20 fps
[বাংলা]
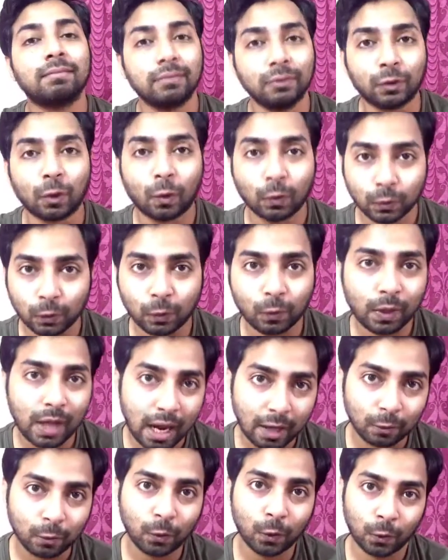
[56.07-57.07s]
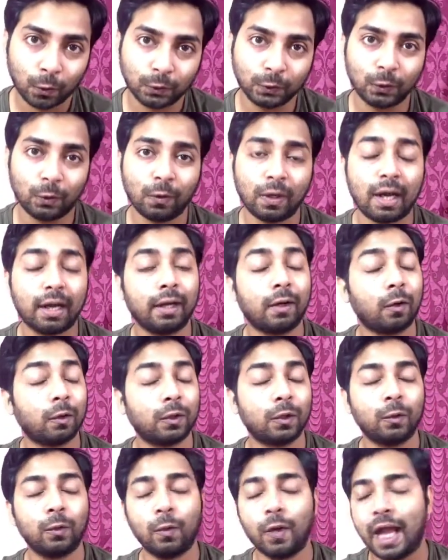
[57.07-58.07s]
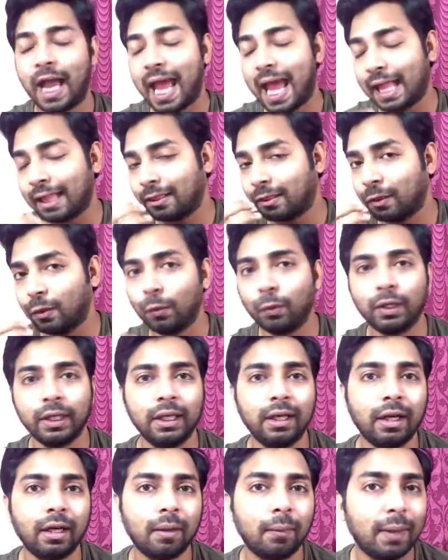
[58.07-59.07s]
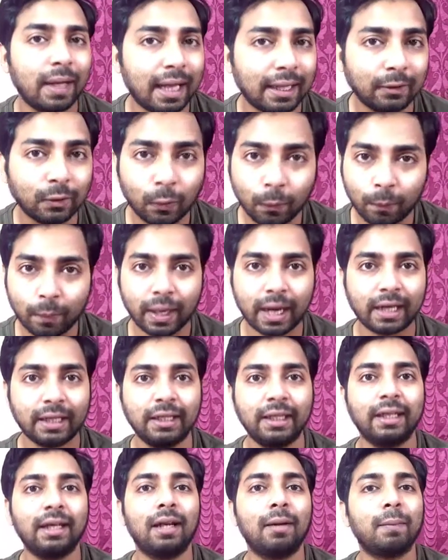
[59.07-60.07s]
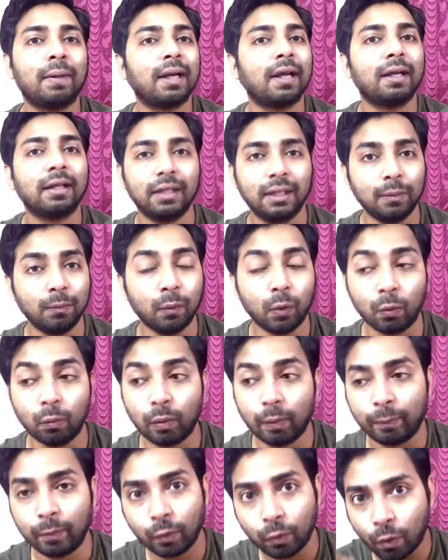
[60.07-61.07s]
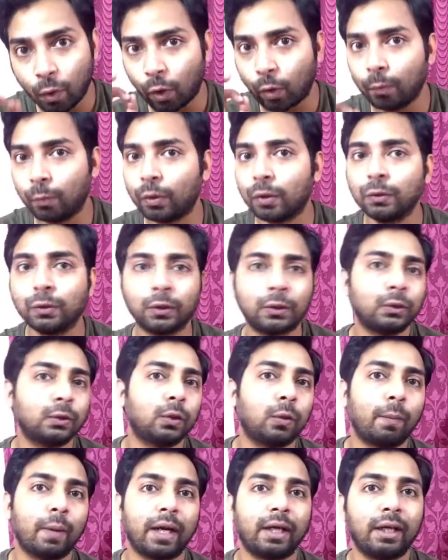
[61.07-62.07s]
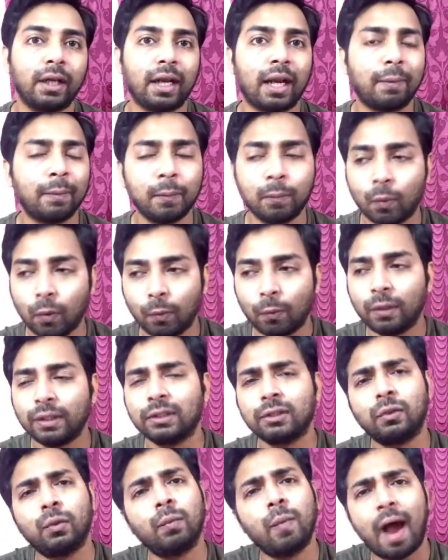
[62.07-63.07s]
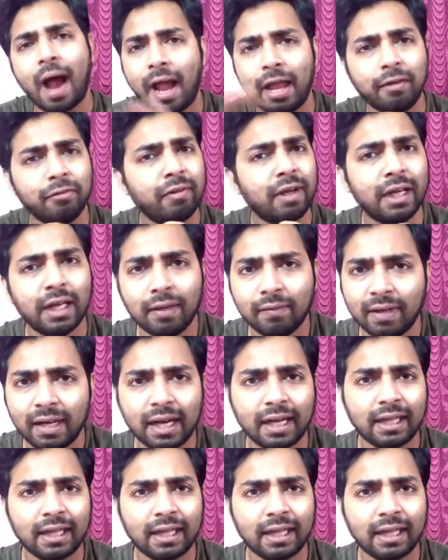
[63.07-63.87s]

যখন যখন গানগুলো হচ্ছিল গানের কথাগুলো এত রিলেটেবল এত প্র্যাকটিক্যাল মানে আর কি বলবো এবং গল্পটাও যথেষ্ট প্র্যাকটিক্যাল আমি বলবো না যে খুব হাইফাই লেভেলের